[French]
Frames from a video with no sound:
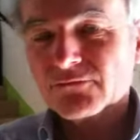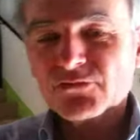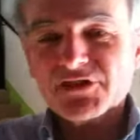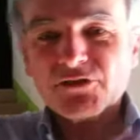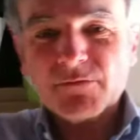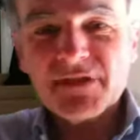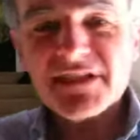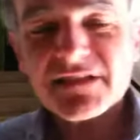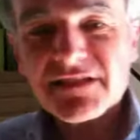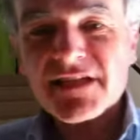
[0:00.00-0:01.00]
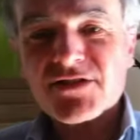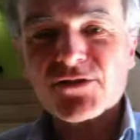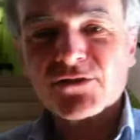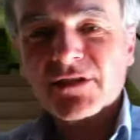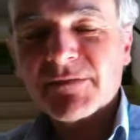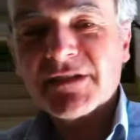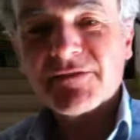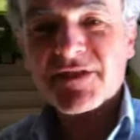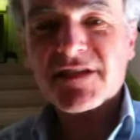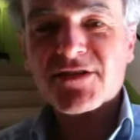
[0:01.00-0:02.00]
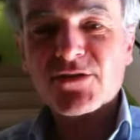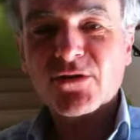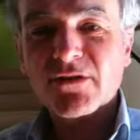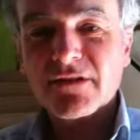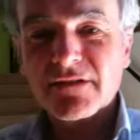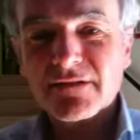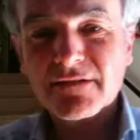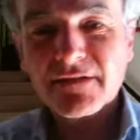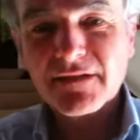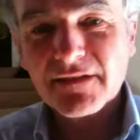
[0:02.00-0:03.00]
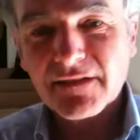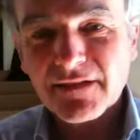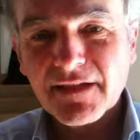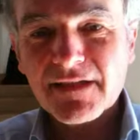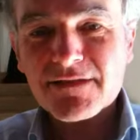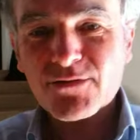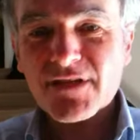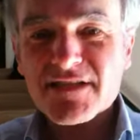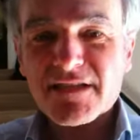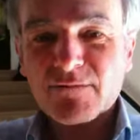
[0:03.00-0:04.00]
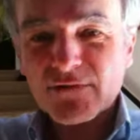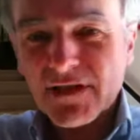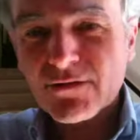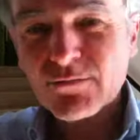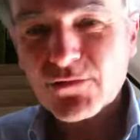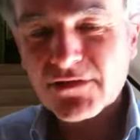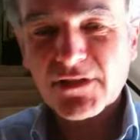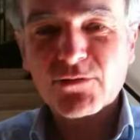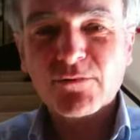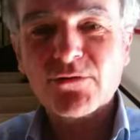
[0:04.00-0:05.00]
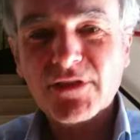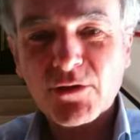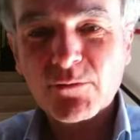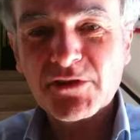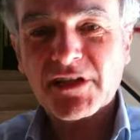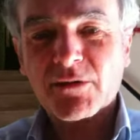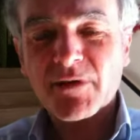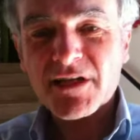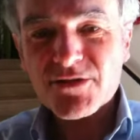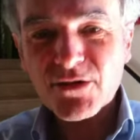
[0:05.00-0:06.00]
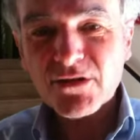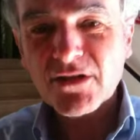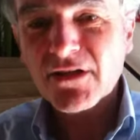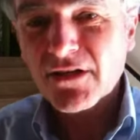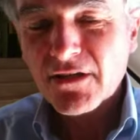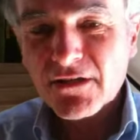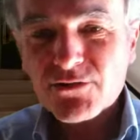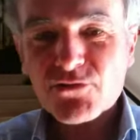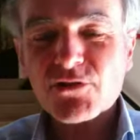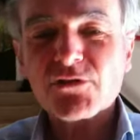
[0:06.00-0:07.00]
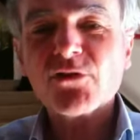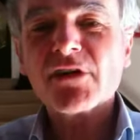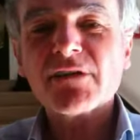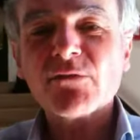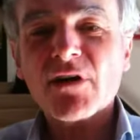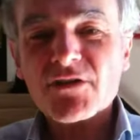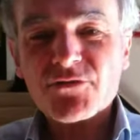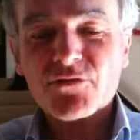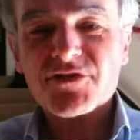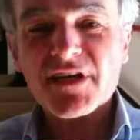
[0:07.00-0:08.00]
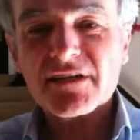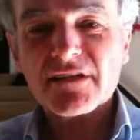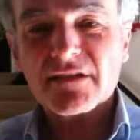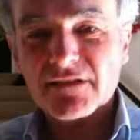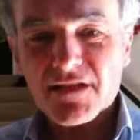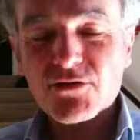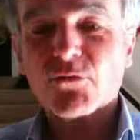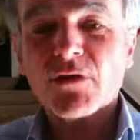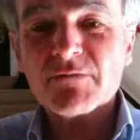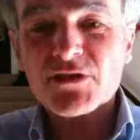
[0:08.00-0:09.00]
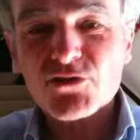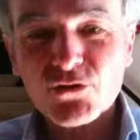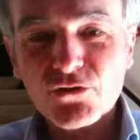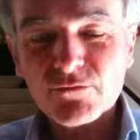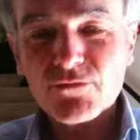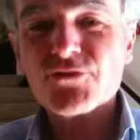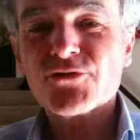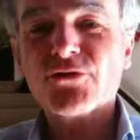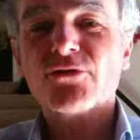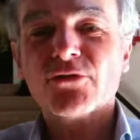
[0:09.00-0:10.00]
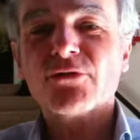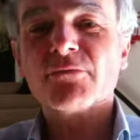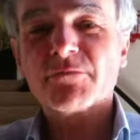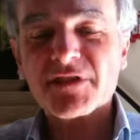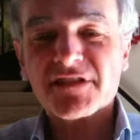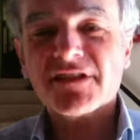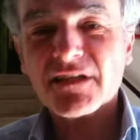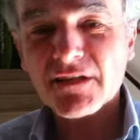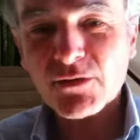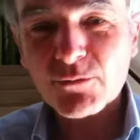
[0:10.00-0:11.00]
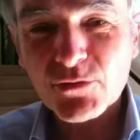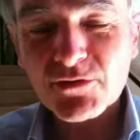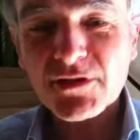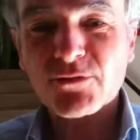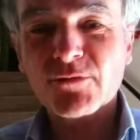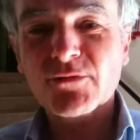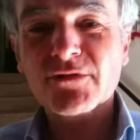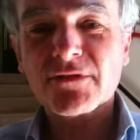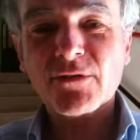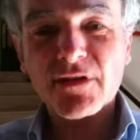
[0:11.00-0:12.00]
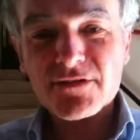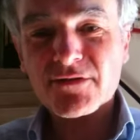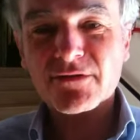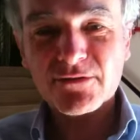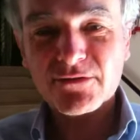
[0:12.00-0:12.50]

toute cette médiatisation de la manifestation hein, sur l'ensemble de la communauté de communes, la communauté d'agglomération, je souhaiterais voir sur scène, dans un one-man show, monsieur le président de la communauté de communes, Laurence,